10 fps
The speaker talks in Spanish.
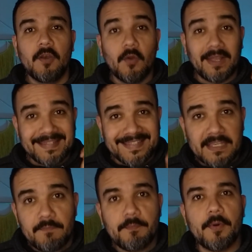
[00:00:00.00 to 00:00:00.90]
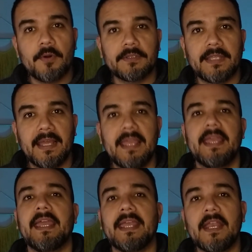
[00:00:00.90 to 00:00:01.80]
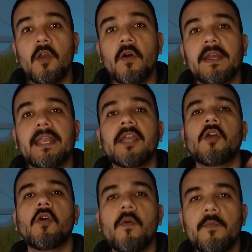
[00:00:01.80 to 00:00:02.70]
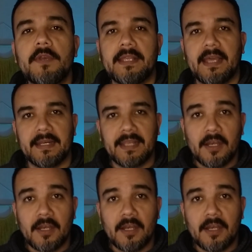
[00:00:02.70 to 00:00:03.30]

Lo que sí importa es que logren comunicar,